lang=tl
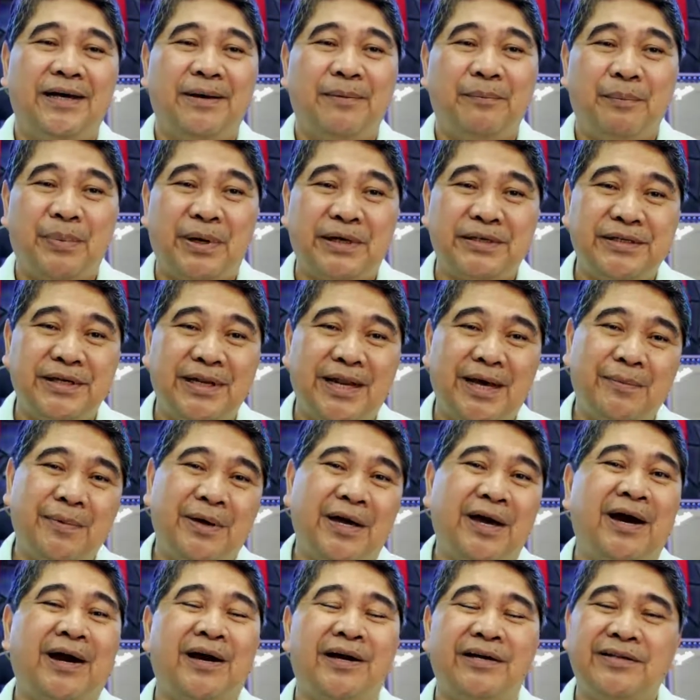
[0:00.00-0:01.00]
Pag
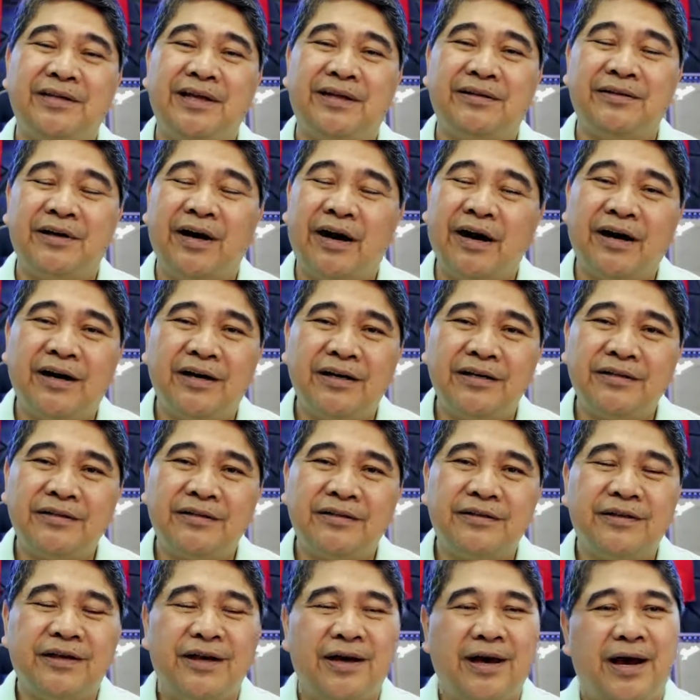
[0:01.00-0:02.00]
sinabing hardened heart,
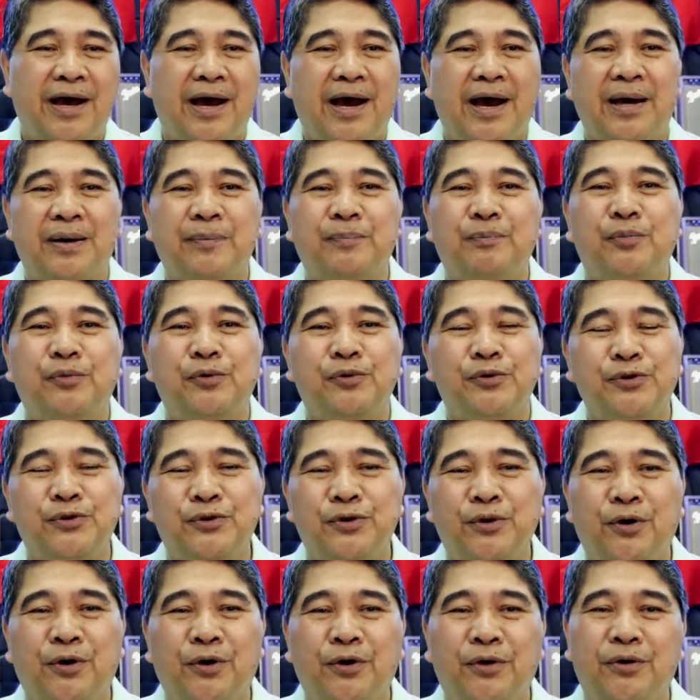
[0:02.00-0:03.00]
ang
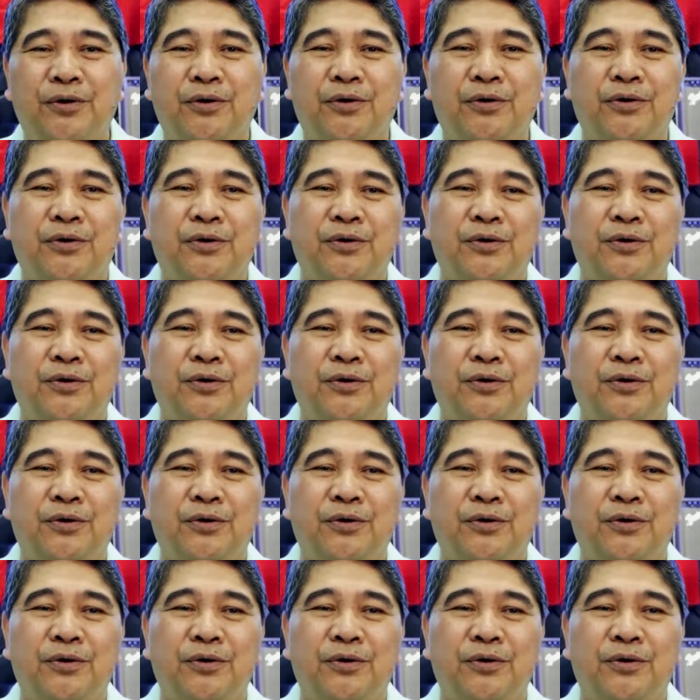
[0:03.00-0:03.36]
pusong